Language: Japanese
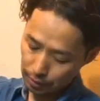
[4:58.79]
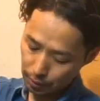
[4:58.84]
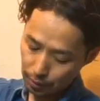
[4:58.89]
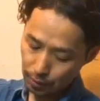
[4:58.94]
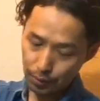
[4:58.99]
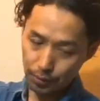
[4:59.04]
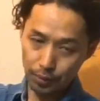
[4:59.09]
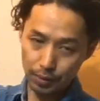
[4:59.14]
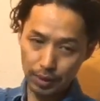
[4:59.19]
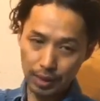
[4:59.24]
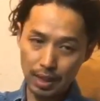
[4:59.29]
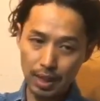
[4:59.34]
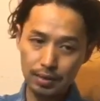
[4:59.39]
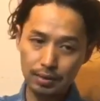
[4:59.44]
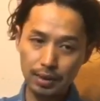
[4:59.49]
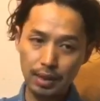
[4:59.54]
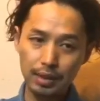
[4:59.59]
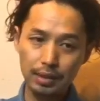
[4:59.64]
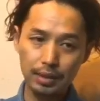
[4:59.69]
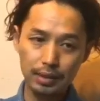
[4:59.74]
それほど長
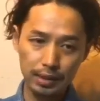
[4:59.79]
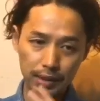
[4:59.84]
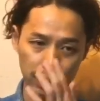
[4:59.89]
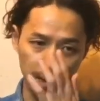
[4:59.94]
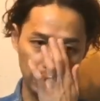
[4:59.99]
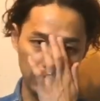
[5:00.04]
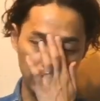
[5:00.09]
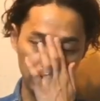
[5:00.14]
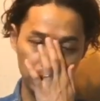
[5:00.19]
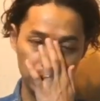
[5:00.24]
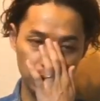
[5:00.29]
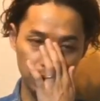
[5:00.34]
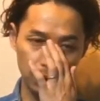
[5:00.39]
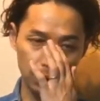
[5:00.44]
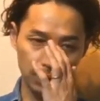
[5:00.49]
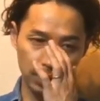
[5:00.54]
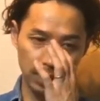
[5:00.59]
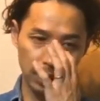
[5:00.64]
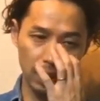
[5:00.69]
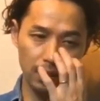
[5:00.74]
くないですし、多
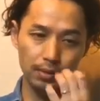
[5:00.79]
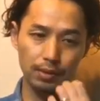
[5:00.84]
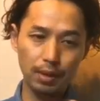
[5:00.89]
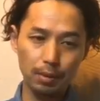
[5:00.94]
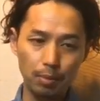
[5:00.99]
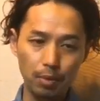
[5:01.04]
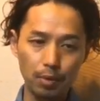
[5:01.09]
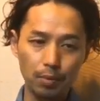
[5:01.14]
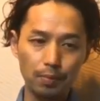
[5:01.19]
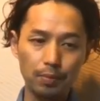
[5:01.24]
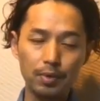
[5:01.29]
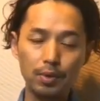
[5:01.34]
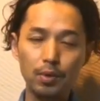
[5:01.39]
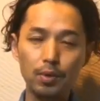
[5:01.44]
少長くても